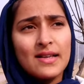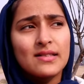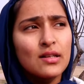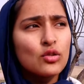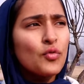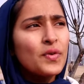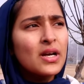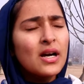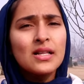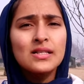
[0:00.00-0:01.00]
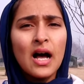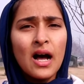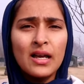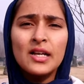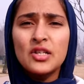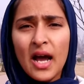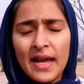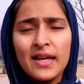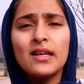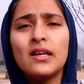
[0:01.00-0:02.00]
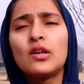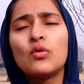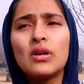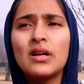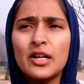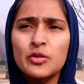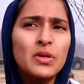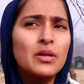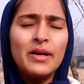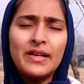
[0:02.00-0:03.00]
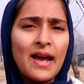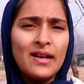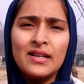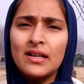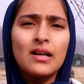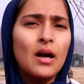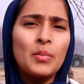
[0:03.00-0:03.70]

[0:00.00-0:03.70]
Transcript: ऐसे तो फिर गर्ल्स आगे जाएंगी क्योंकि कश्मीर में टैलेंट की